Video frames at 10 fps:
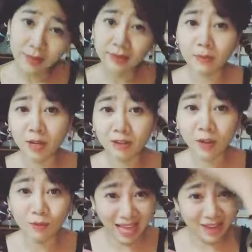mọi người
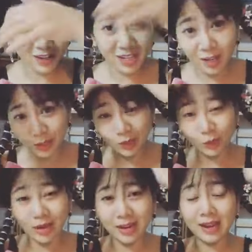thông cảm với cái hình thù
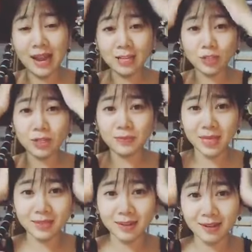này để livestream
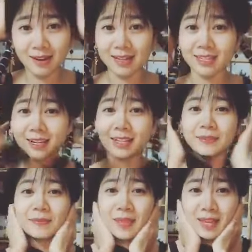nha trời ơi là trời
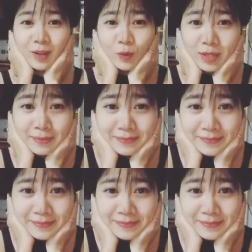thiệt luôn á